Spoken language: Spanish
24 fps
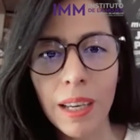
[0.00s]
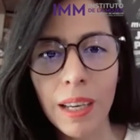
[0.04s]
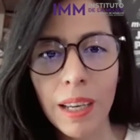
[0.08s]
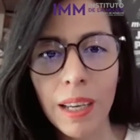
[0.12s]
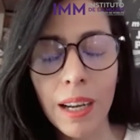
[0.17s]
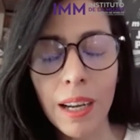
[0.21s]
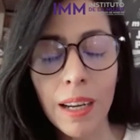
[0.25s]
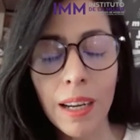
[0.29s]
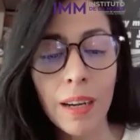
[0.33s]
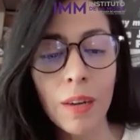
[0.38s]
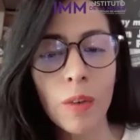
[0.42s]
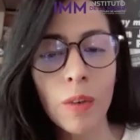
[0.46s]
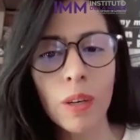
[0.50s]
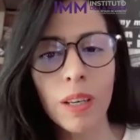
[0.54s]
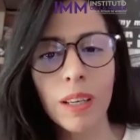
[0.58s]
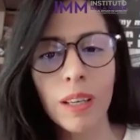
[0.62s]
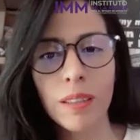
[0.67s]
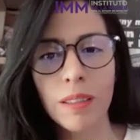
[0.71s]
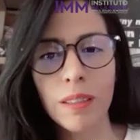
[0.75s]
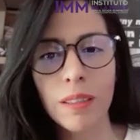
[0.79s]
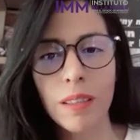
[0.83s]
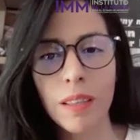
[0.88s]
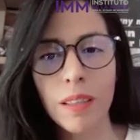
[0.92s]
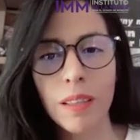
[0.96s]
de género
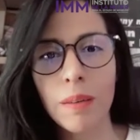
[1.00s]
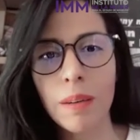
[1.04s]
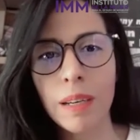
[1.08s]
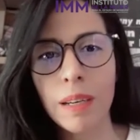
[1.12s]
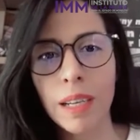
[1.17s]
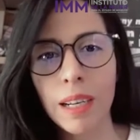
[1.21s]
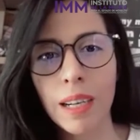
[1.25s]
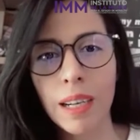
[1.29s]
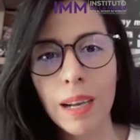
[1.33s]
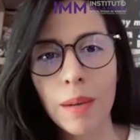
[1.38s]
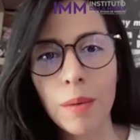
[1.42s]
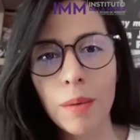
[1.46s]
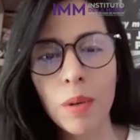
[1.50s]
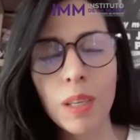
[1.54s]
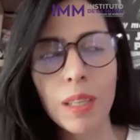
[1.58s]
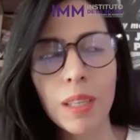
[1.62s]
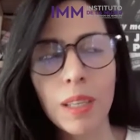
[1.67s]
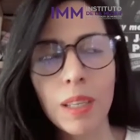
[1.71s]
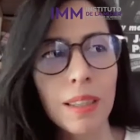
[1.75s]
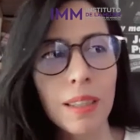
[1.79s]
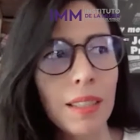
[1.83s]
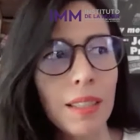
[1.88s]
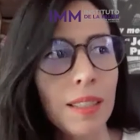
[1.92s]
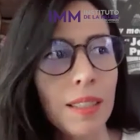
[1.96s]
que se llevan a cabo
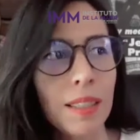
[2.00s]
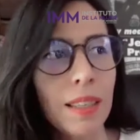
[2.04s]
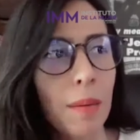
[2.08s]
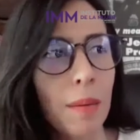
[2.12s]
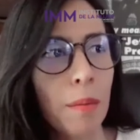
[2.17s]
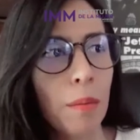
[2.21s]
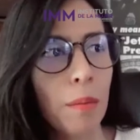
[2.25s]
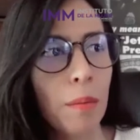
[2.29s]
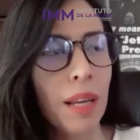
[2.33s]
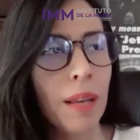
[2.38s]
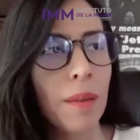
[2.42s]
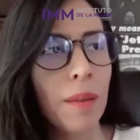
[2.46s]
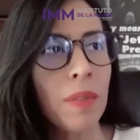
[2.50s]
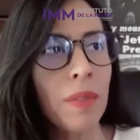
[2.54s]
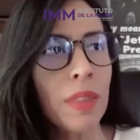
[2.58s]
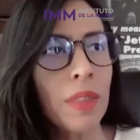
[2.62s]
en diciembre